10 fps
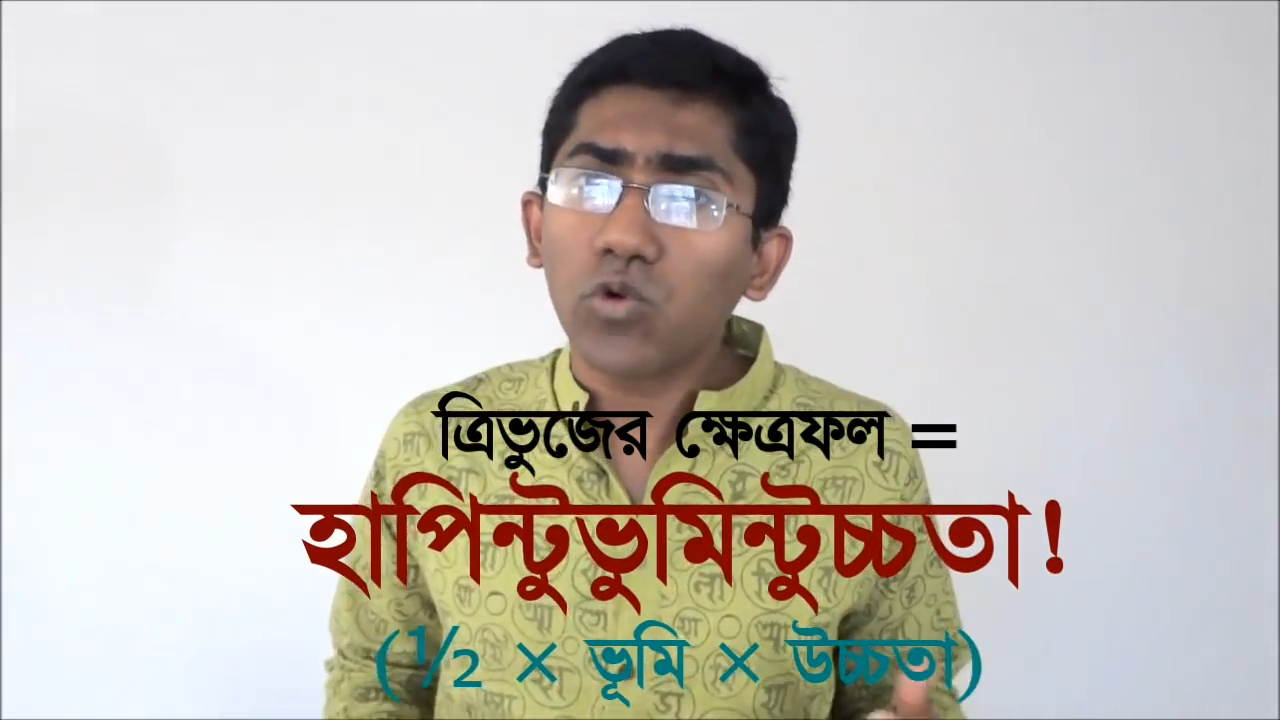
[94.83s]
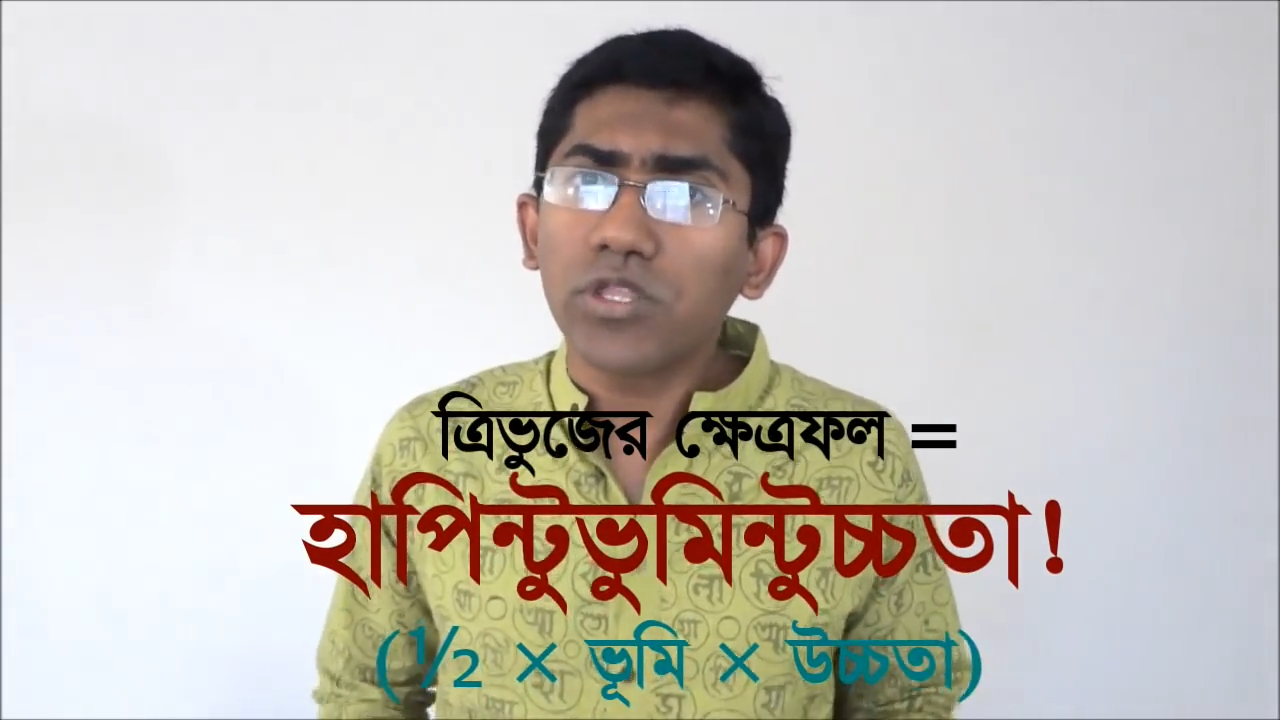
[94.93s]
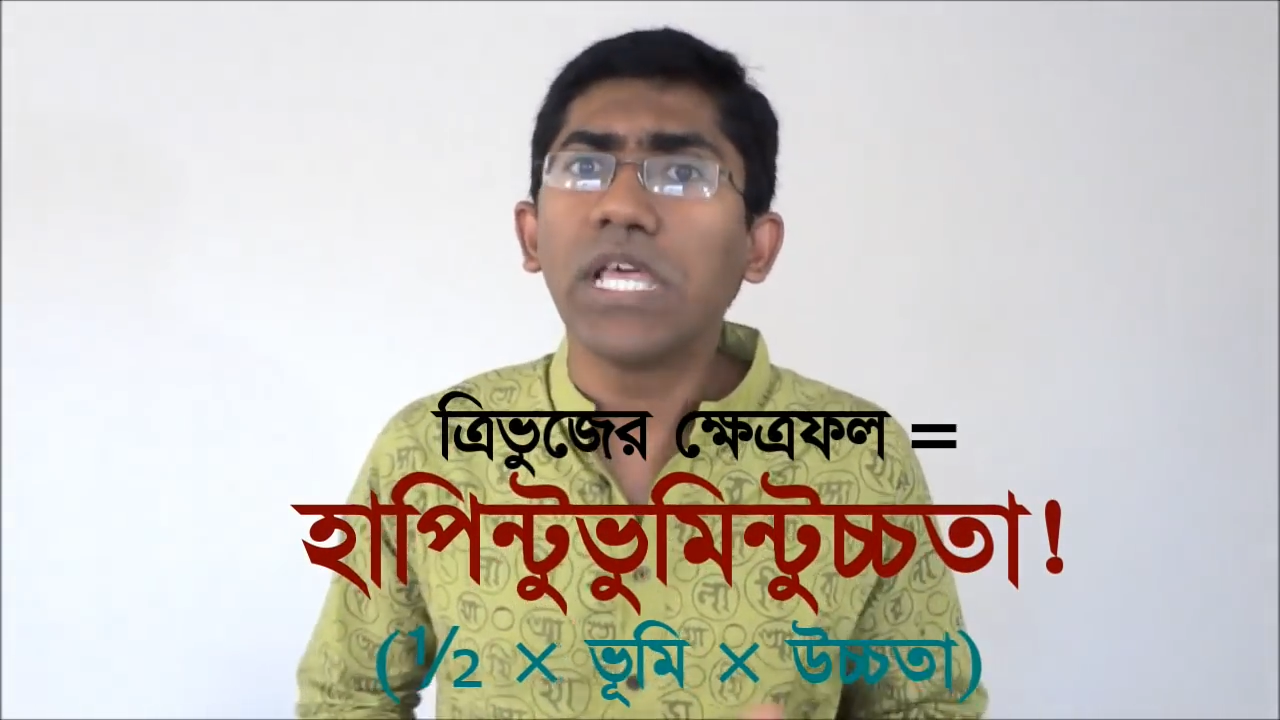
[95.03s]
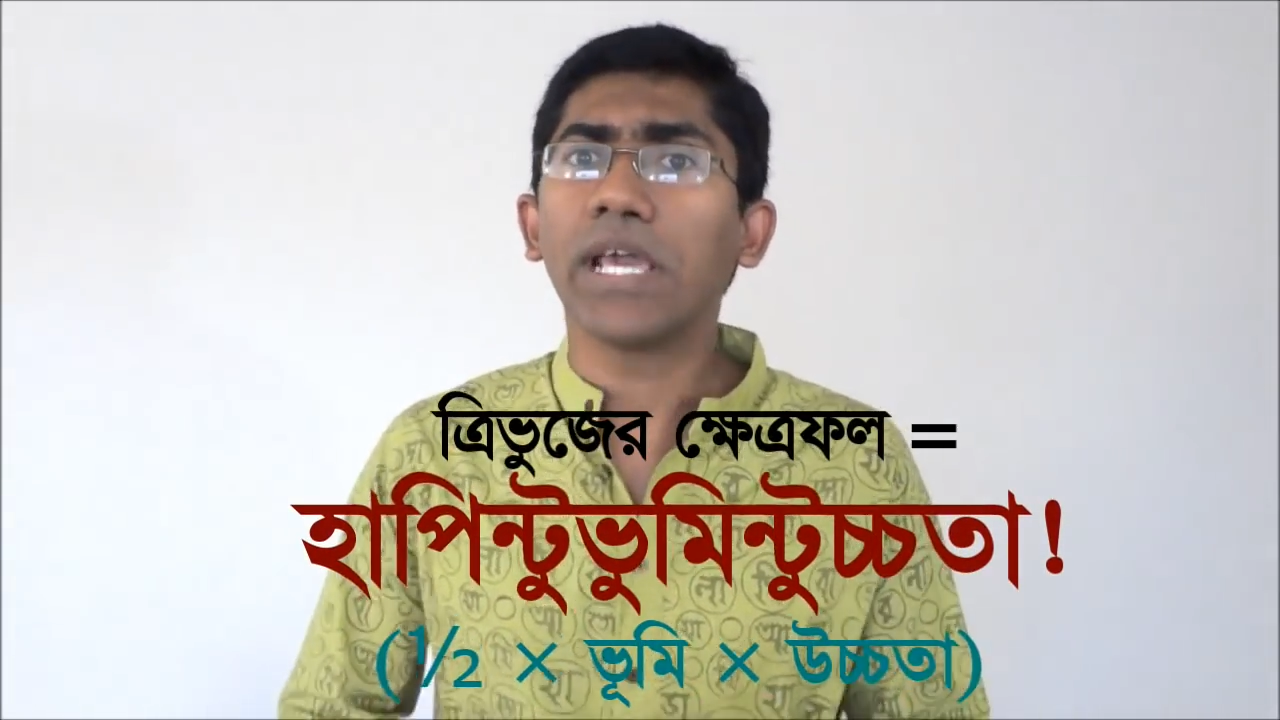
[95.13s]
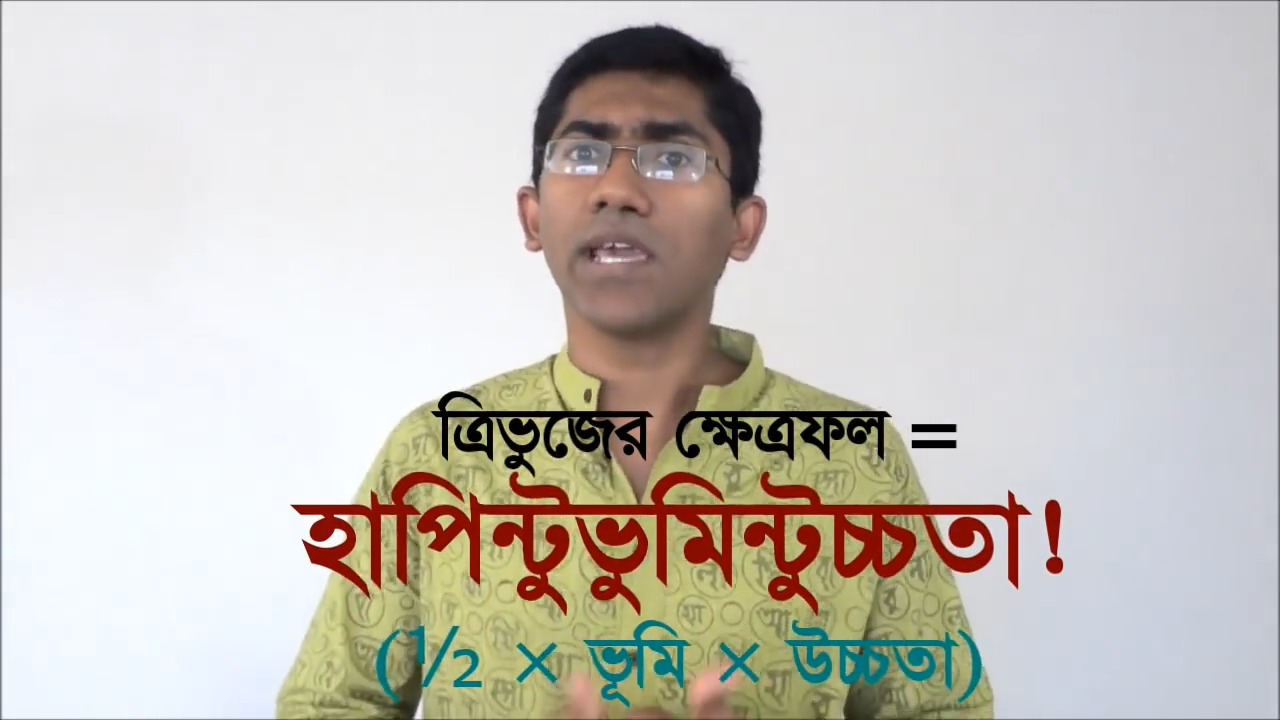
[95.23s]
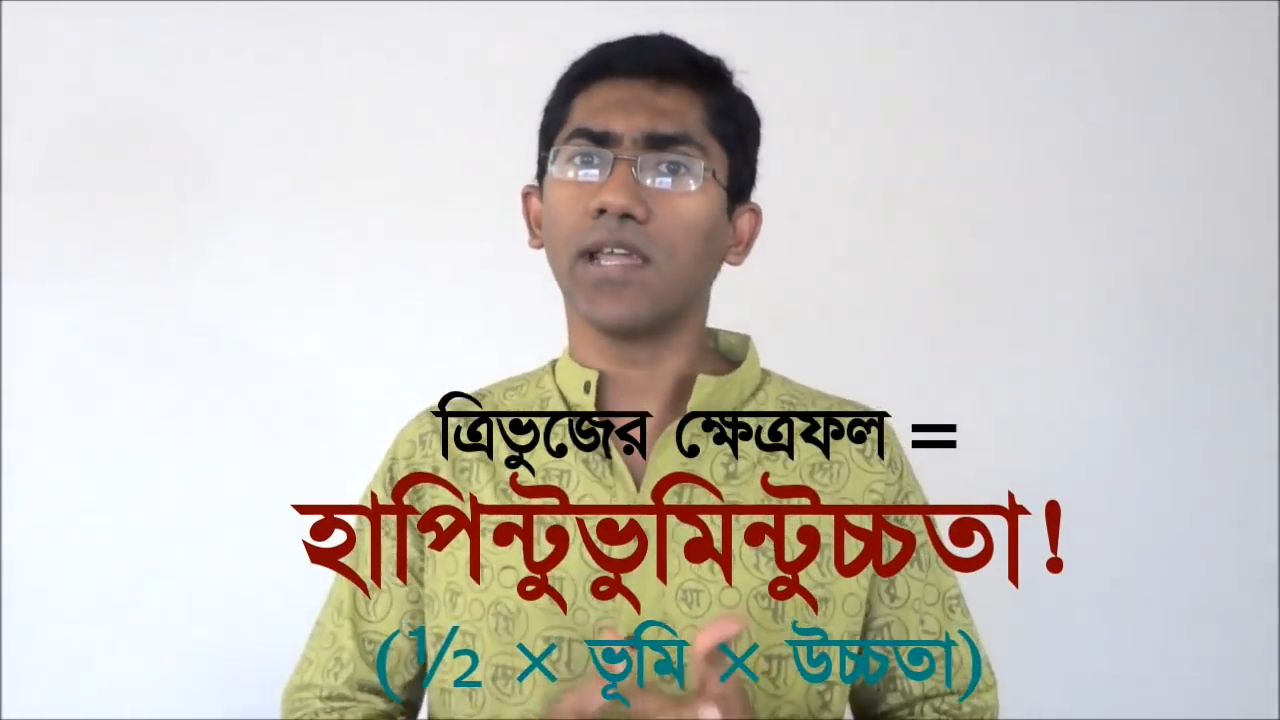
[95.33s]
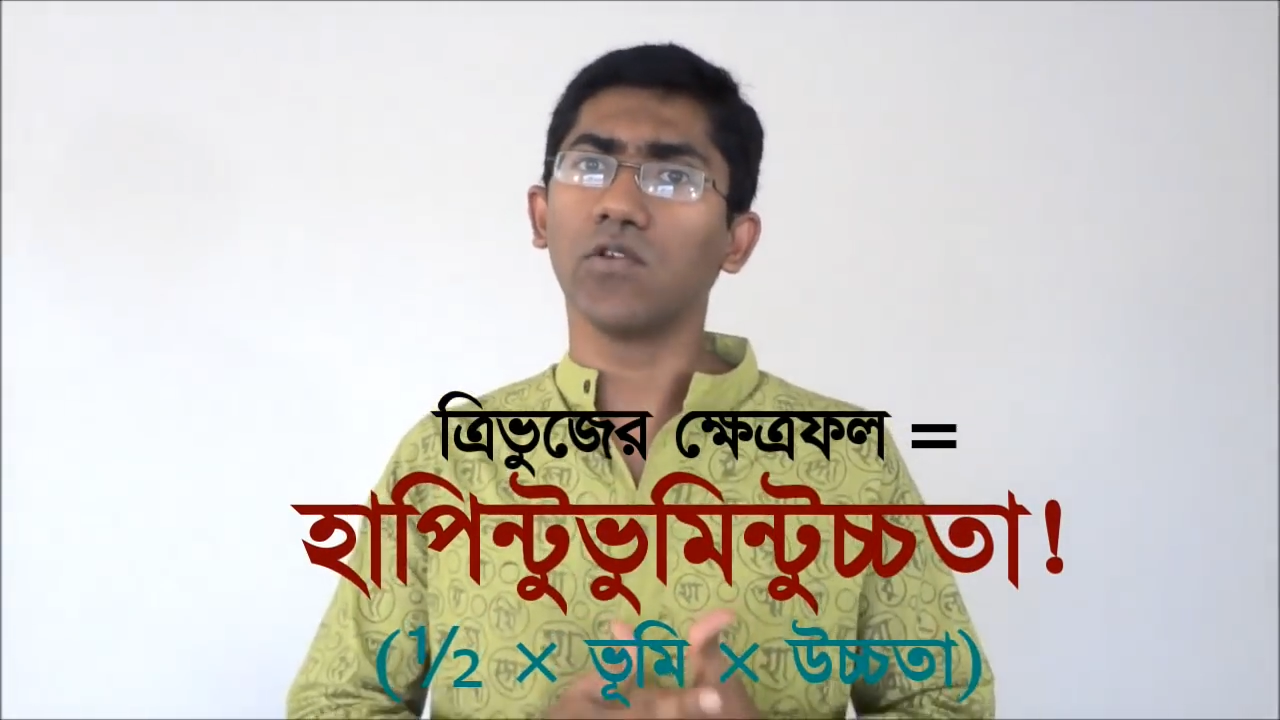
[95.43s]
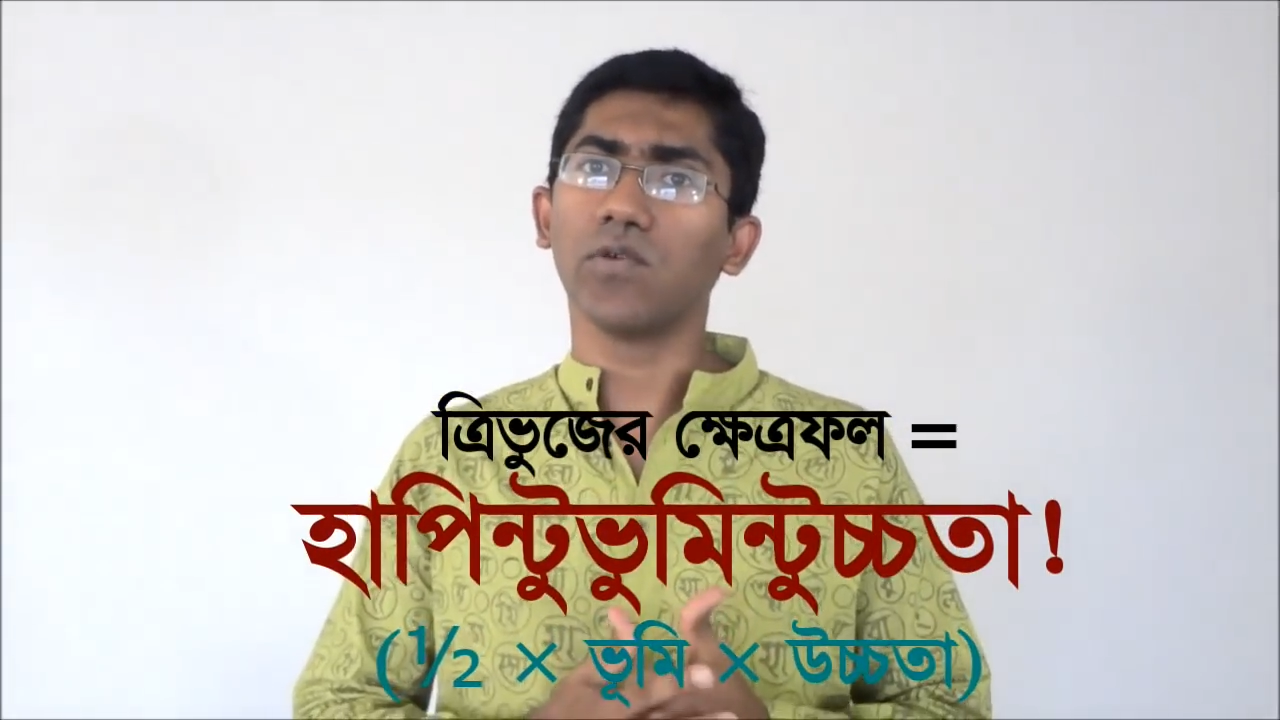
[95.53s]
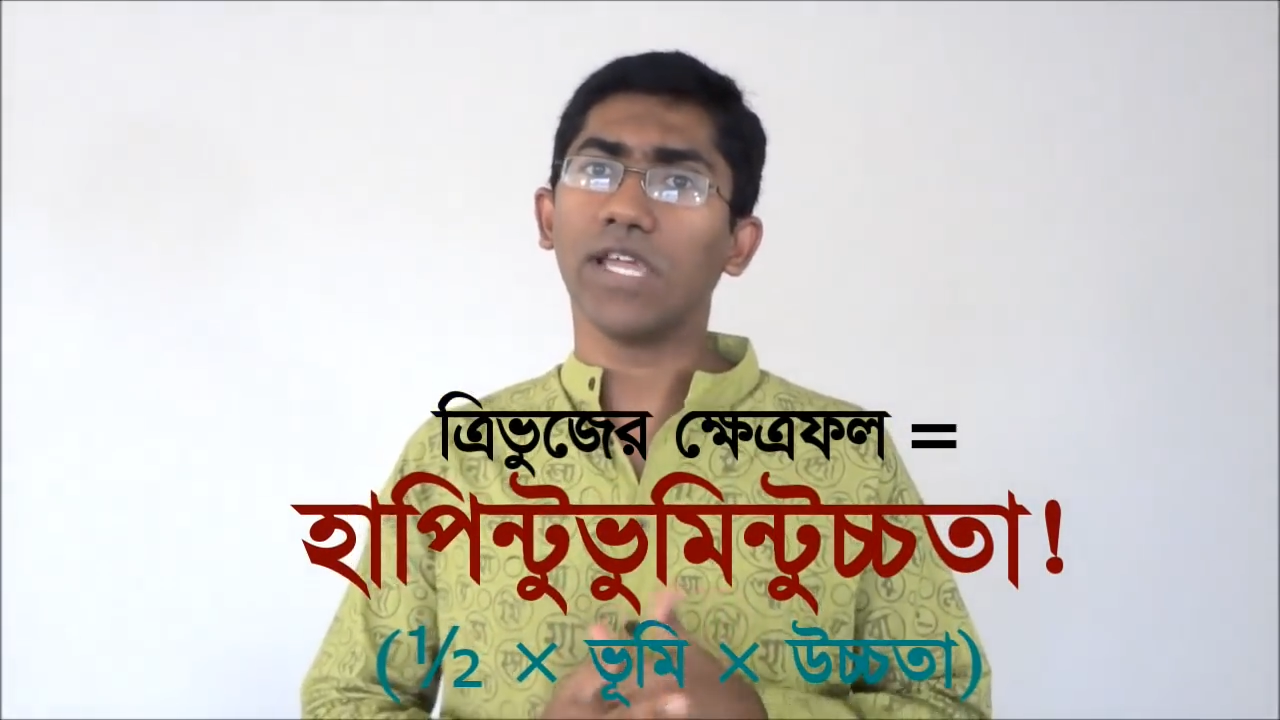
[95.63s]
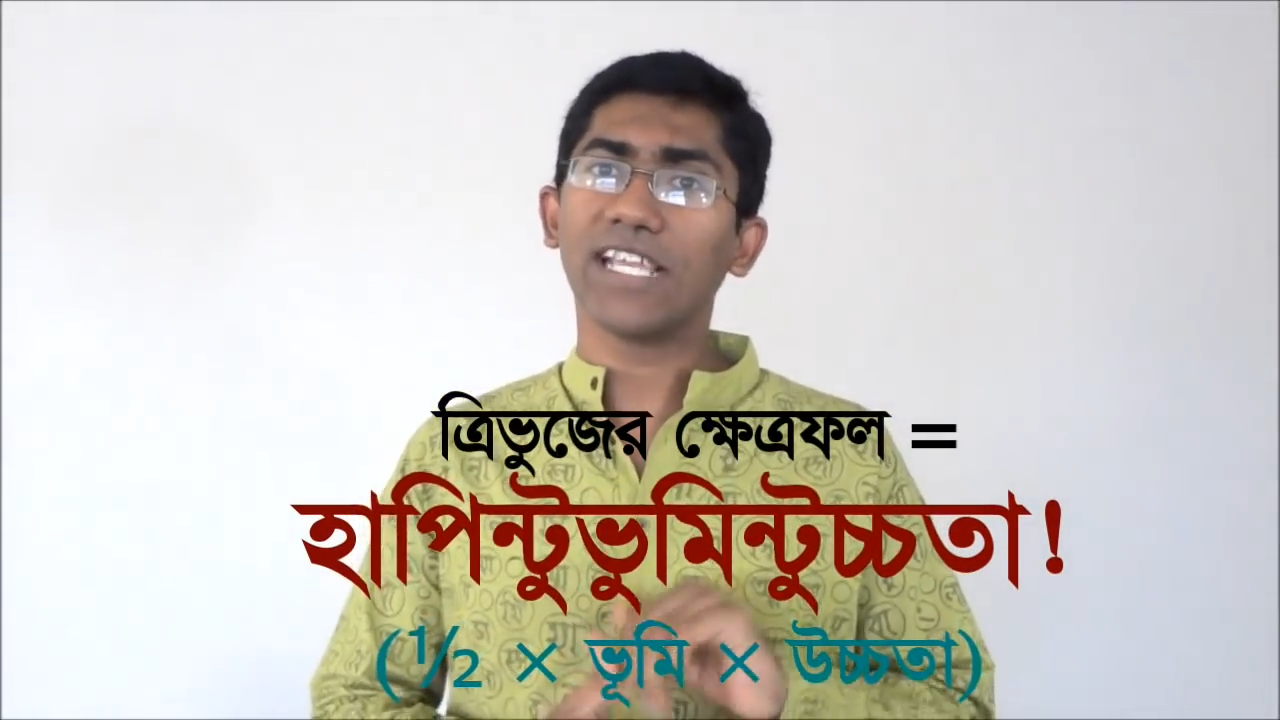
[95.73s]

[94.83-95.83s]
কোথেকে এলো